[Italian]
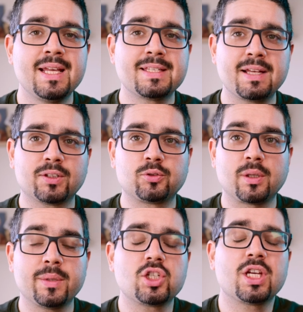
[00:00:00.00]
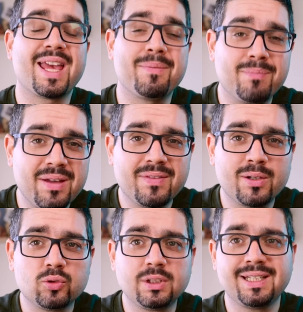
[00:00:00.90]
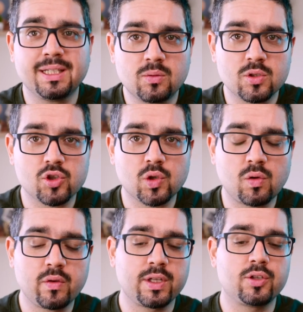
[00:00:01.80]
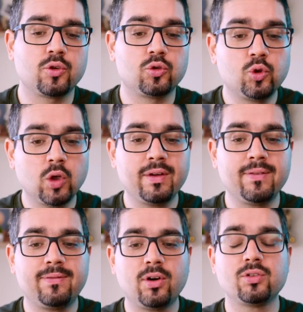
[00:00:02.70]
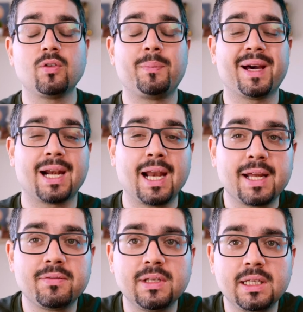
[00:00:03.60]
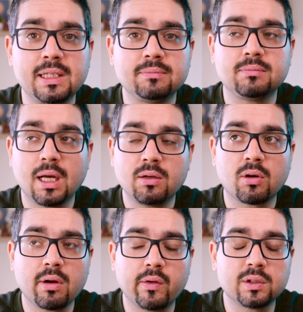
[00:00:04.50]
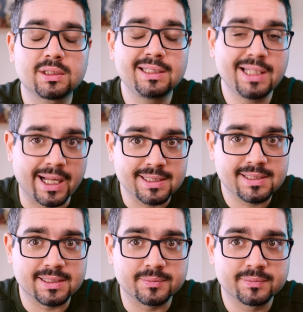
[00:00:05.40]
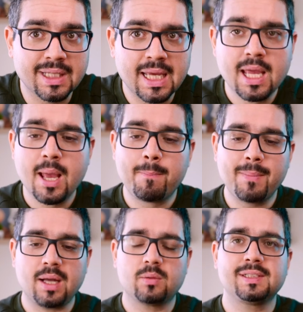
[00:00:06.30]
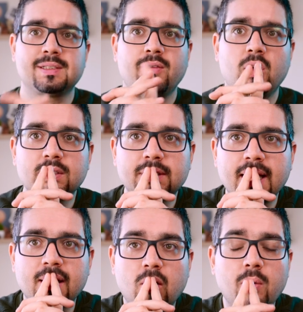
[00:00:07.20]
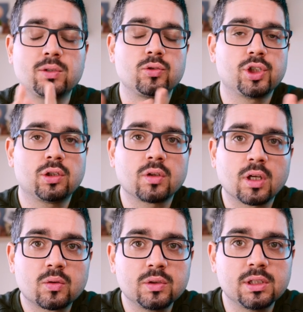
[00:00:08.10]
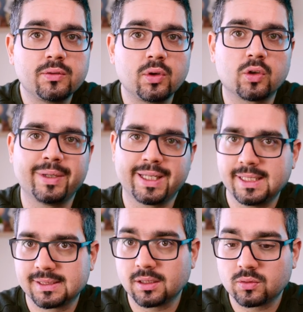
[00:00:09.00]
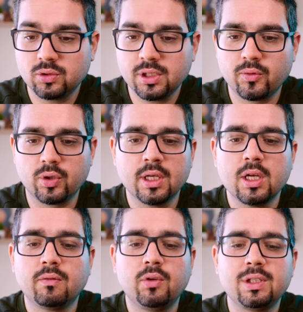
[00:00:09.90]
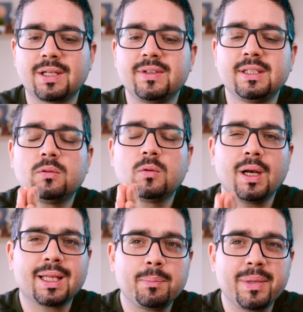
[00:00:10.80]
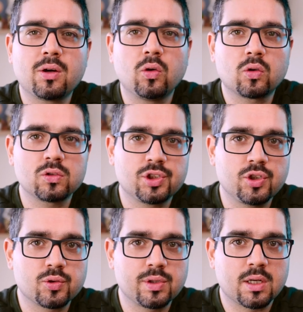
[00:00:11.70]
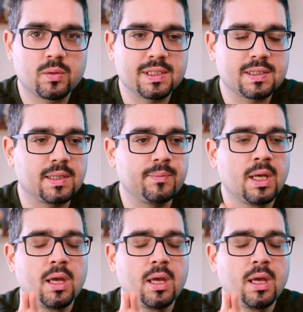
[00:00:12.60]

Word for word: Salve a tutti amici e benvenuti in questo nuovo video dove voglio parlarvi ancora una volta di NAS. Ma questa volta, come suggerito da alcuni di voi, come richiesto da alcuni di voi, voglio darvi qualche piccolo consiglio sugli acquisti.